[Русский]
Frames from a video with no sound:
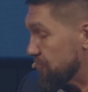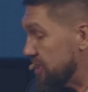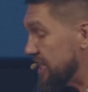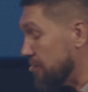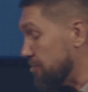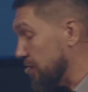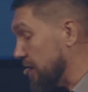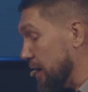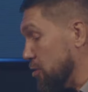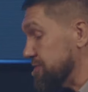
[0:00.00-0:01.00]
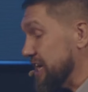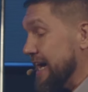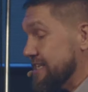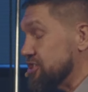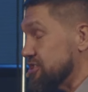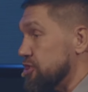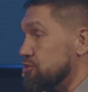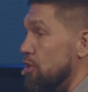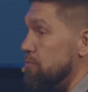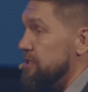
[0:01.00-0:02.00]
я, у меня один
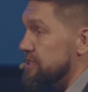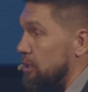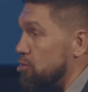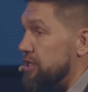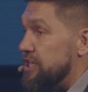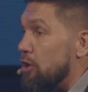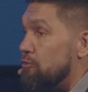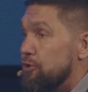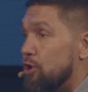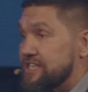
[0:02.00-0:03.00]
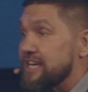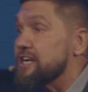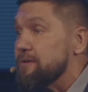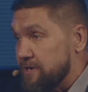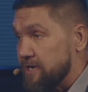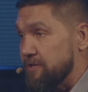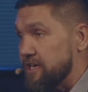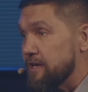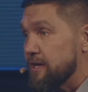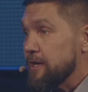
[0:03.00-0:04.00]
сезон был такой, я увлекся
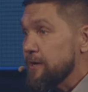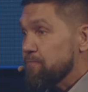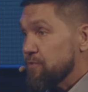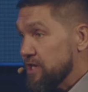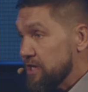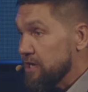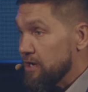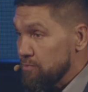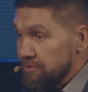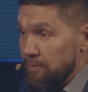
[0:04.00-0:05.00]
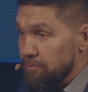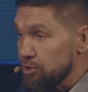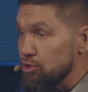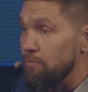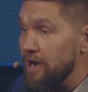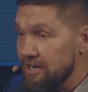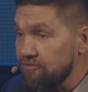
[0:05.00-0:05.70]
рыбками – и у меня был дома